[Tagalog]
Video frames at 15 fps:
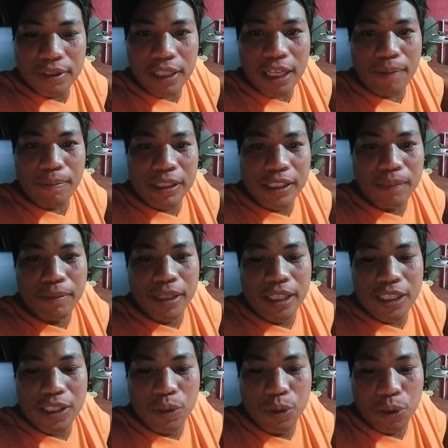Kay basta
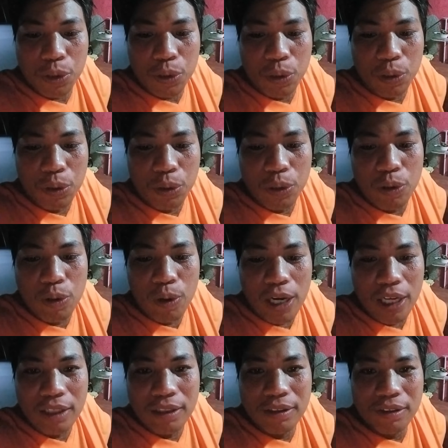magisgot ko og
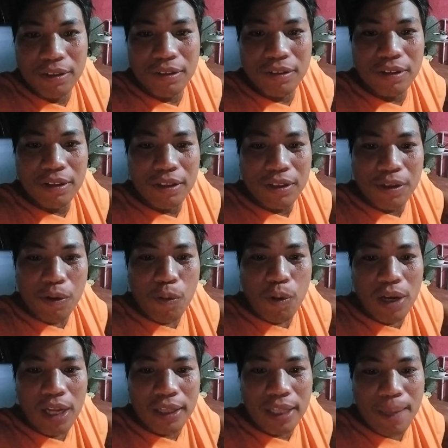kuan,
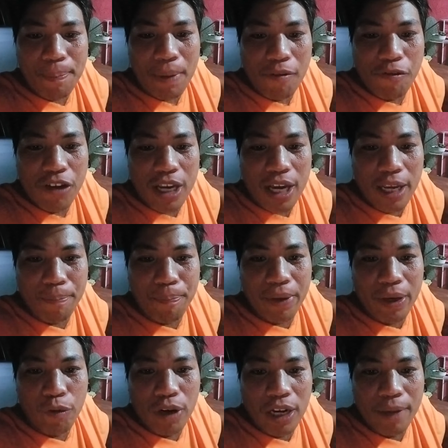wala tay pa
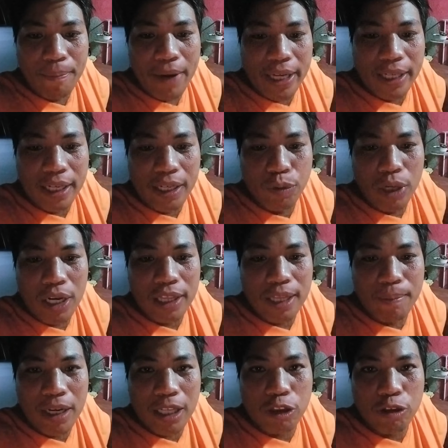VIP, walay bayad, wala
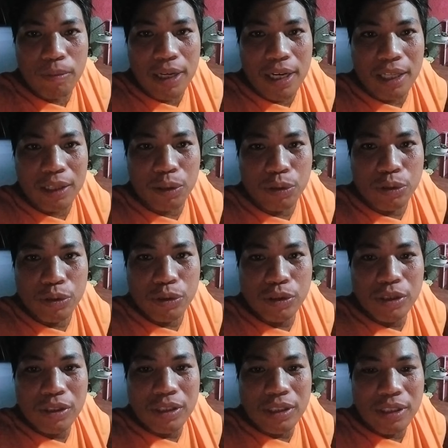tay balato-balato,
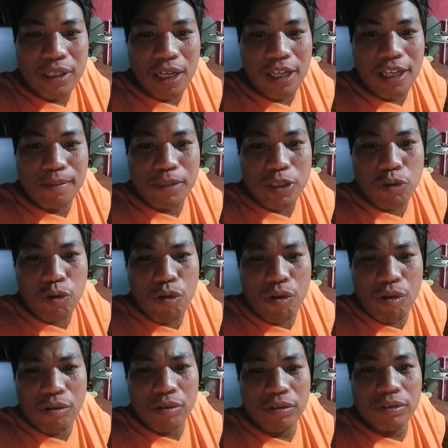daghang
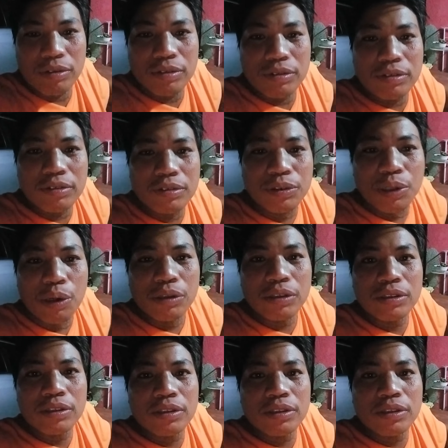masuko, no?